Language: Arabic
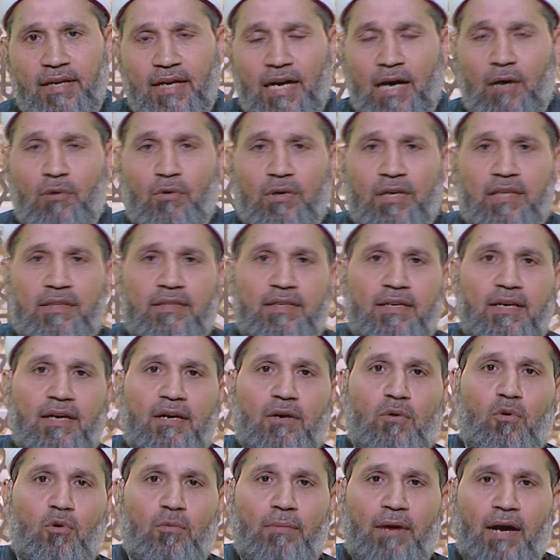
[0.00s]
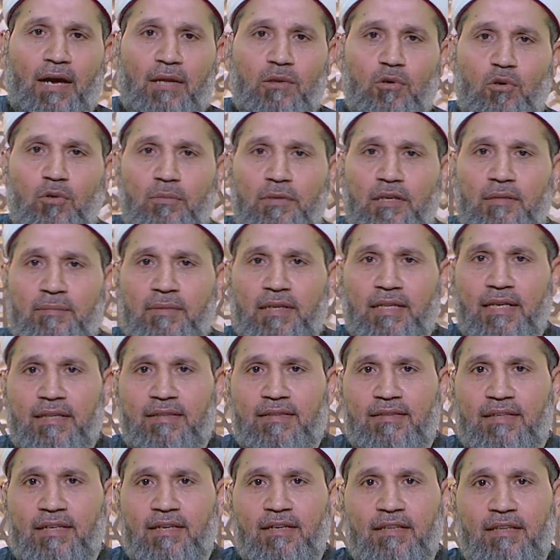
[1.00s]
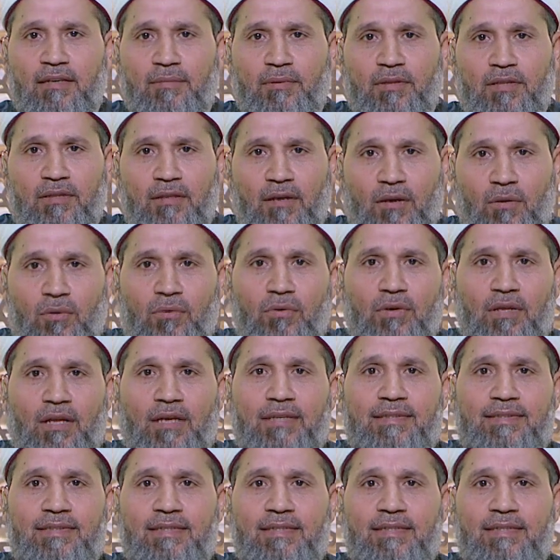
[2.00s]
أو إنكار معلوم من الدين بالضرورة